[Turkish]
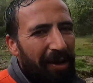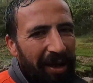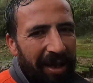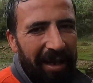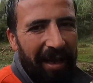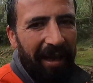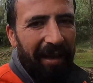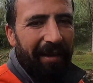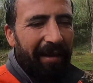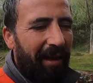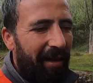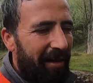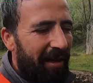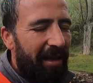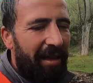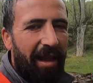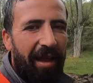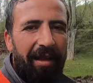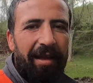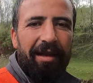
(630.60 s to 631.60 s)
bir şeylerden
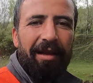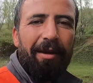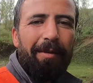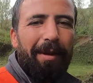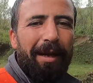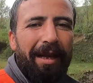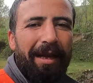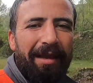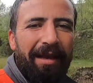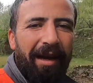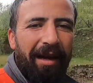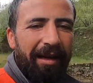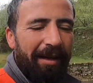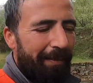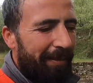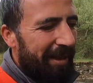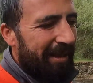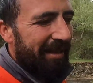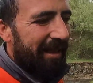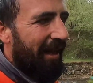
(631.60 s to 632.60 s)
yararlanabilir
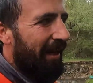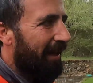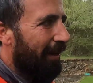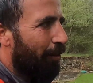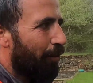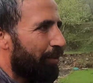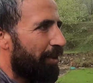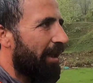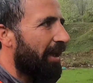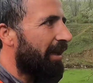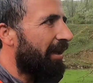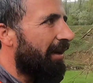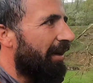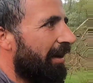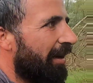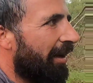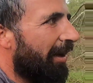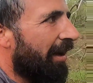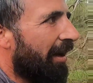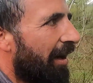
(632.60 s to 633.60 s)
yani. Biz ne yiyorsak
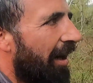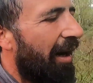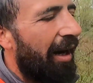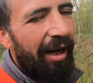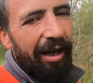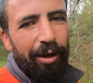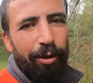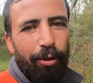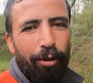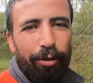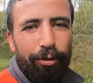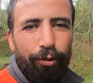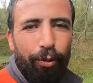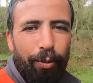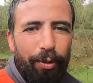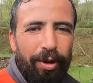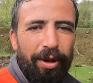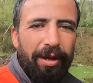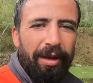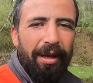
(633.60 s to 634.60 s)
aile
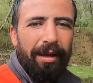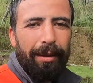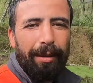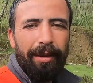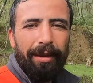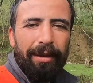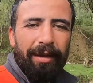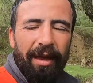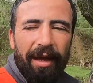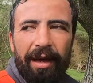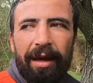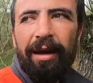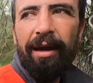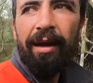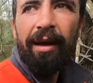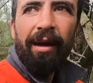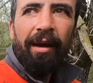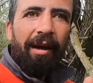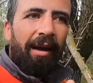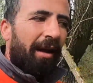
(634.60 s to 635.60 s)
olduğumuz için siz de
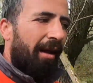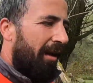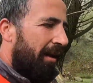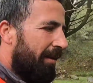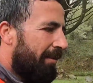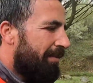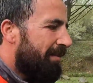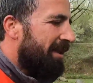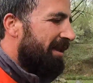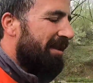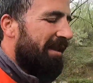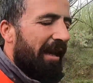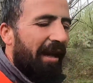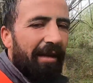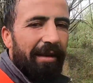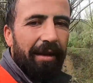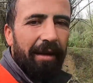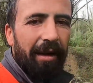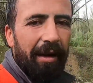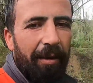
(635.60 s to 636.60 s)

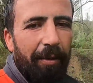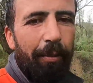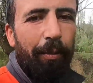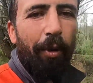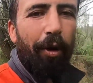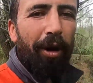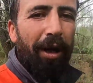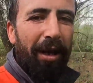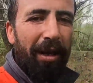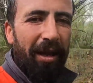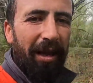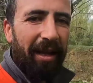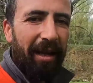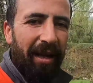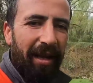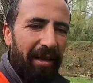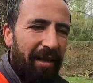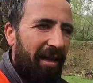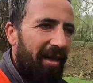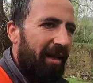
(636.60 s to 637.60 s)
bizden böyle
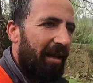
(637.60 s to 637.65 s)
şeylerle